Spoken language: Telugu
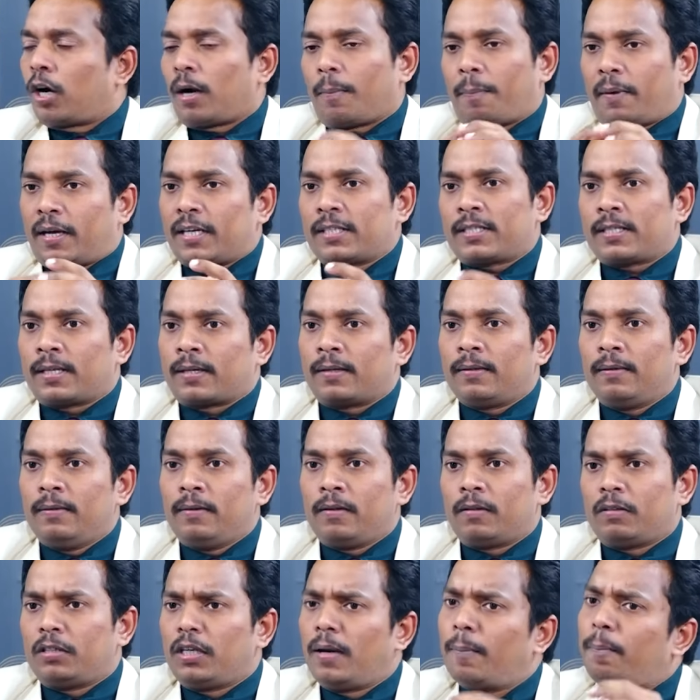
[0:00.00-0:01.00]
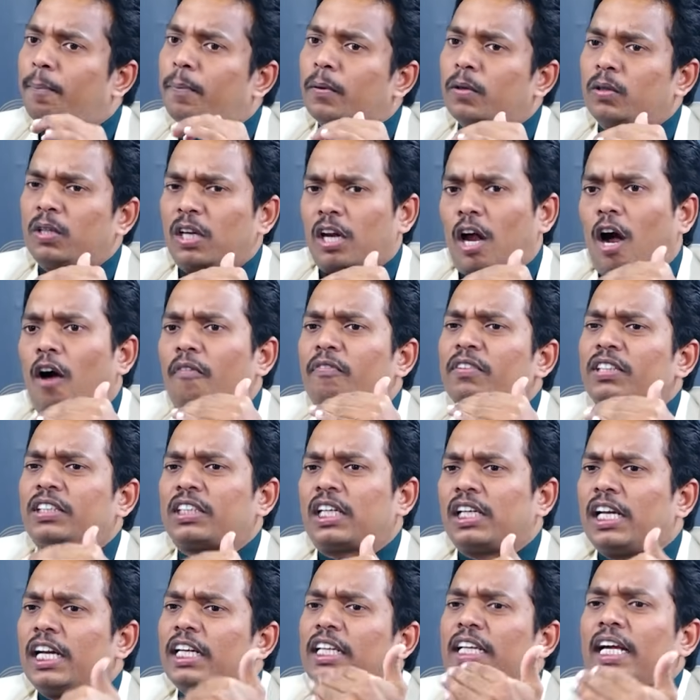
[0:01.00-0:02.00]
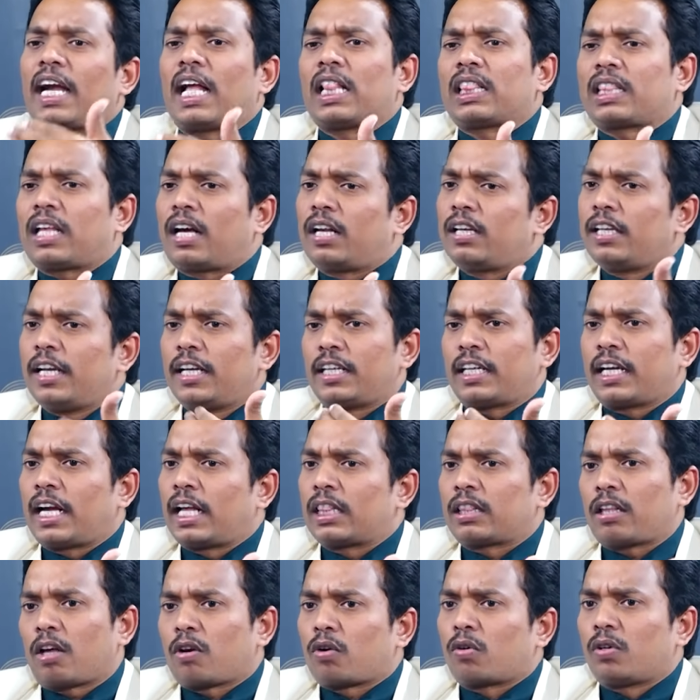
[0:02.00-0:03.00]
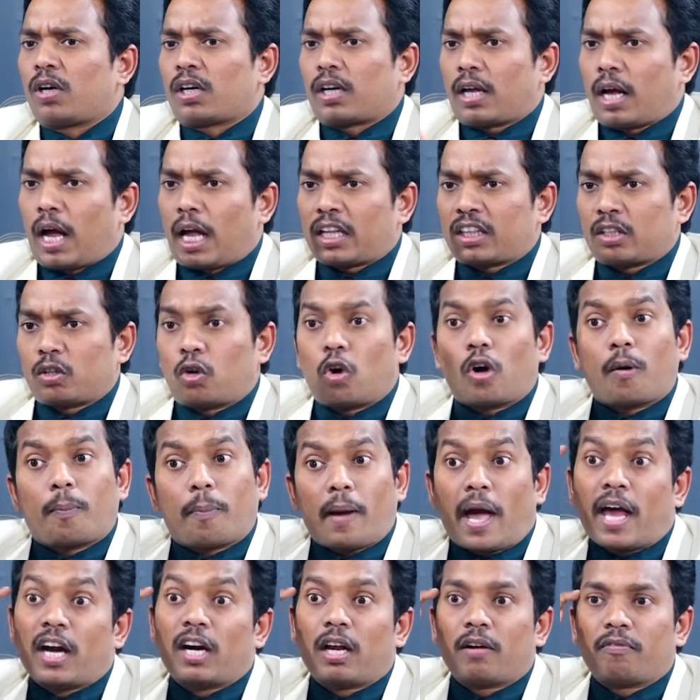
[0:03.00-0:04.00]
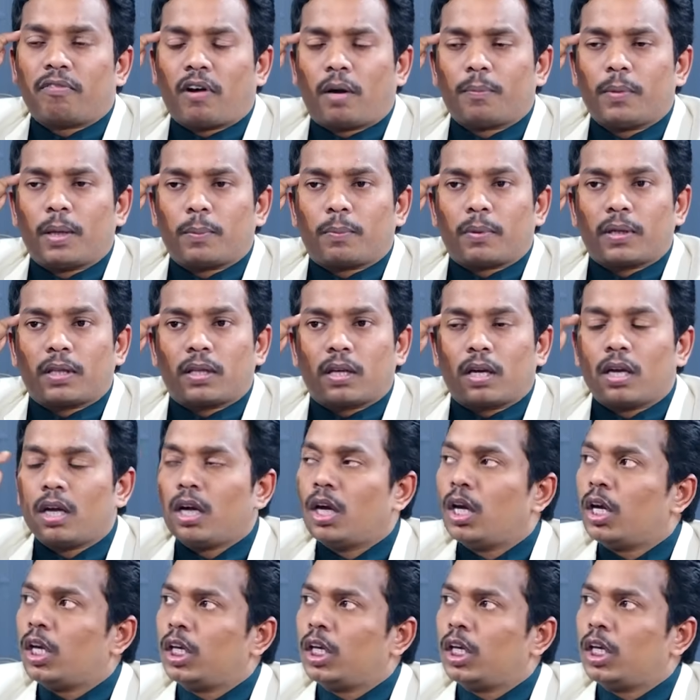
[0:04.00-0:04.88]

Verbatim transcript: ఒక పర్సన్ ఎప్పుడు నేను ఆఫీస్కి లేట్గా వెళ్తా లేట్గా వెళ్తా అనుకున్నాట అతనికి ఒక పారడైమ్ ఫామ్ అయిపోయింది